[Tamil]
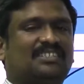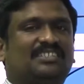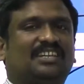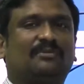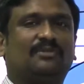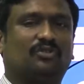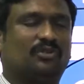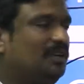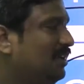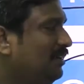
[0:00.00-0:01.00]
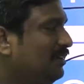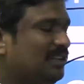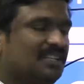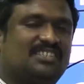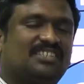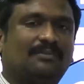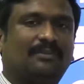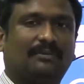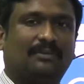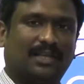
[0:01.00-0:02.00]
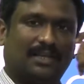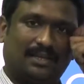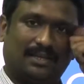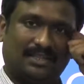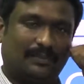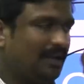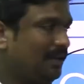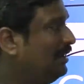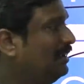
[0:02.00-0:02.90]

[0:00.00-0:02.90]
ஸ்டீம்னு சொல்லிட்டு ஸ்டீம் டேபிள் அந்த மாதிரி